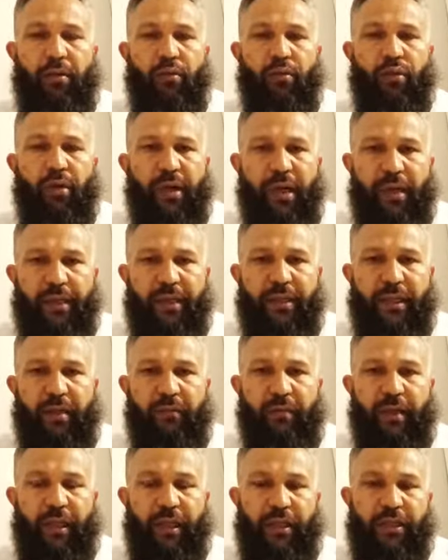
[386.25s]
Kur'an-ı
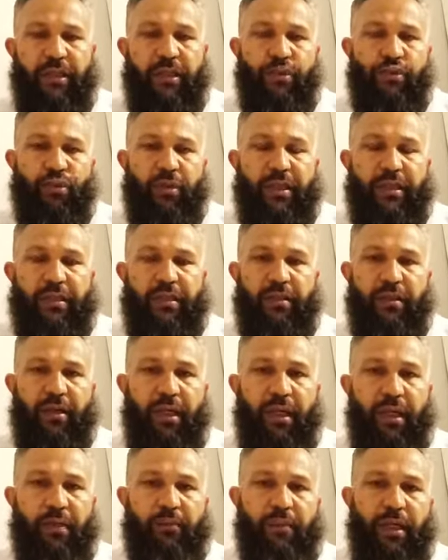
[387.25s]
Kerim'de Hicr suresinde
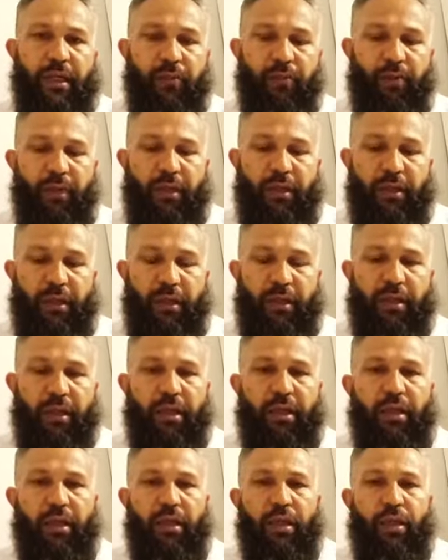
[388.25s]
alemlere olan
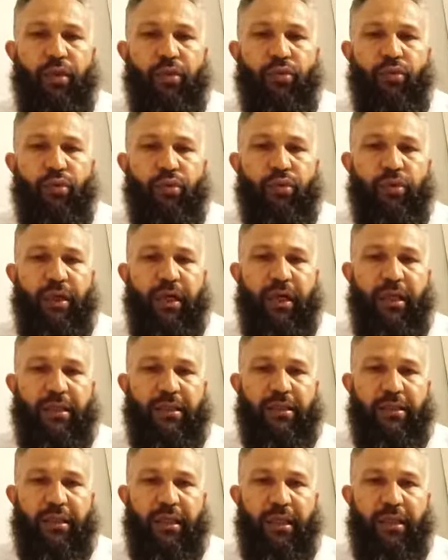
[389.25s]
Allah Lut
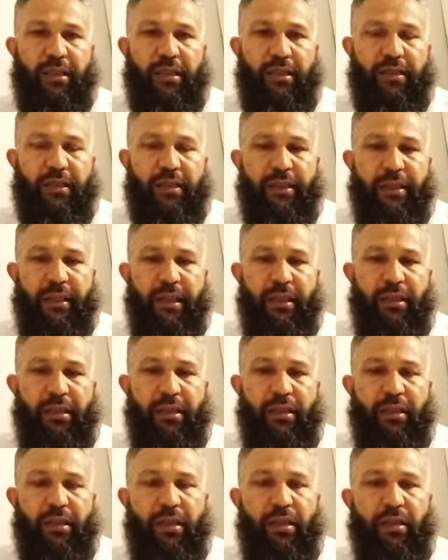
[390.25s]
halkını anlatırken
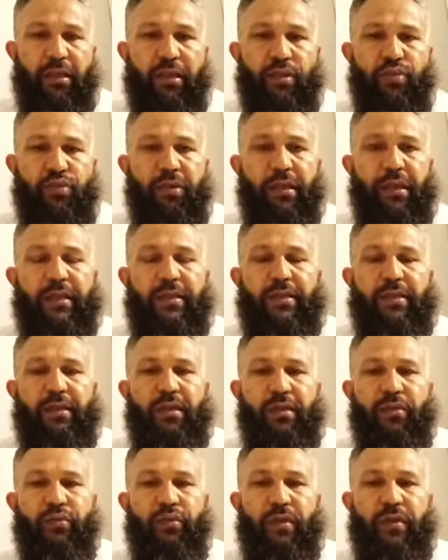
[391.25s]
Resulü
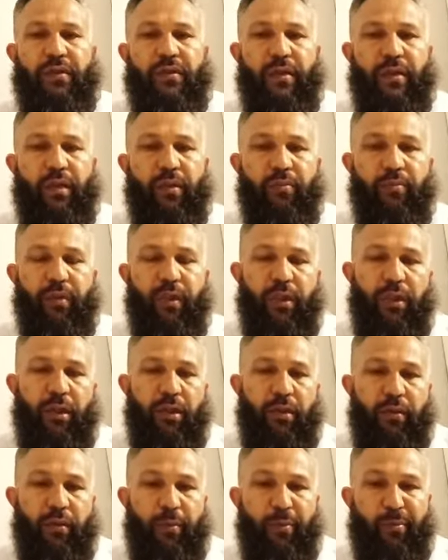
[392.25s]
Aleyhisselatü Vesselam
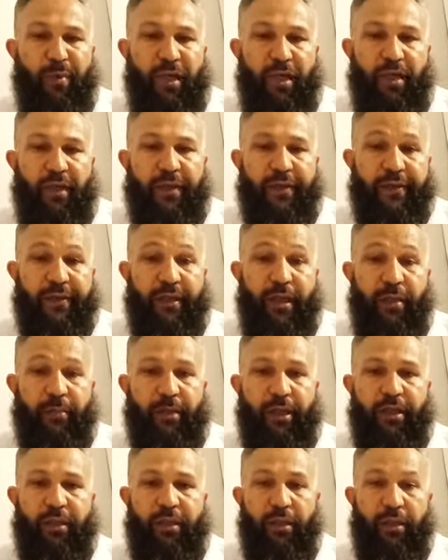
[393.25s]
ama
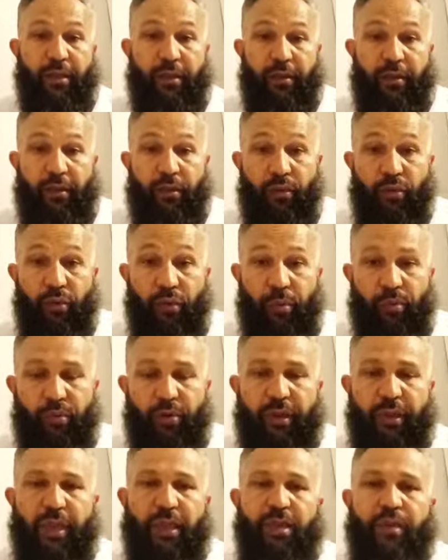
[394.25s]
hitaben
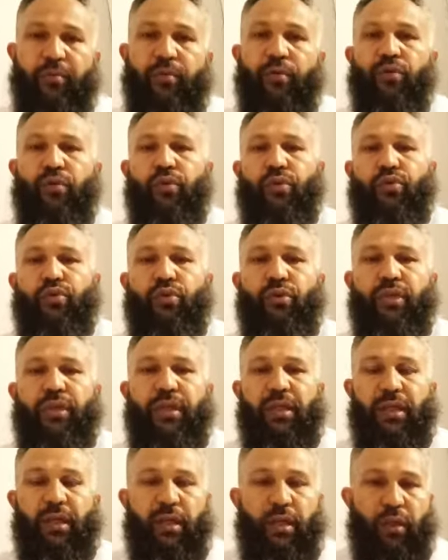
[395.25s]
ömrüne yemin olsun
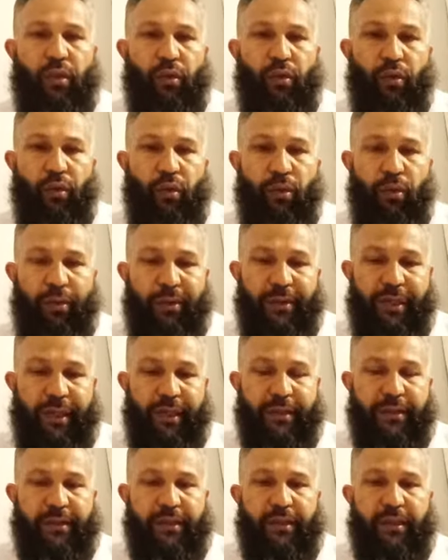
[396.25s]
ki
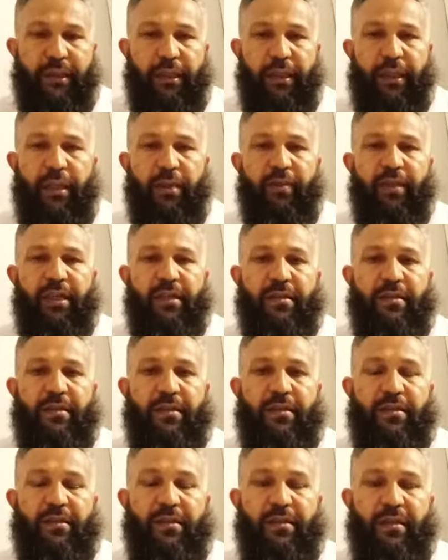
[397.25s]
onlar e, bir
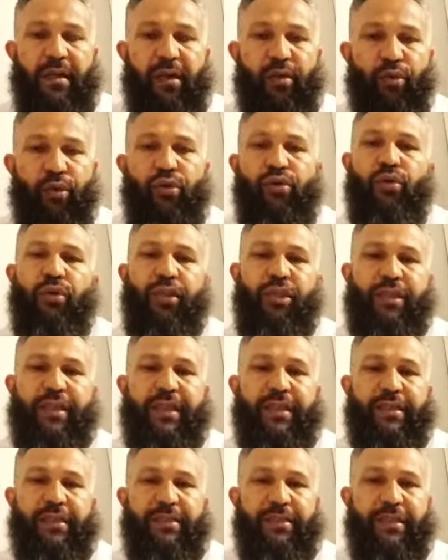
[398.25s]
sarhoşluk
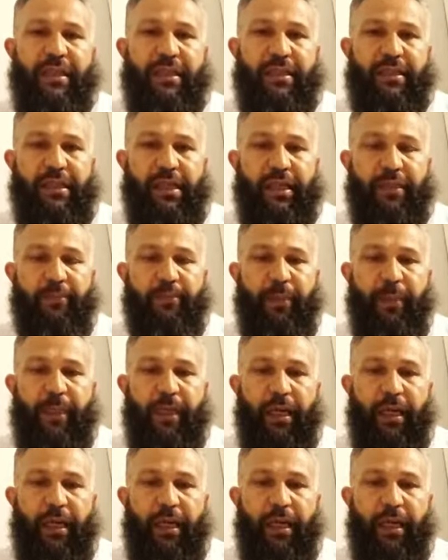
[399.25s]
içerisindeydiler.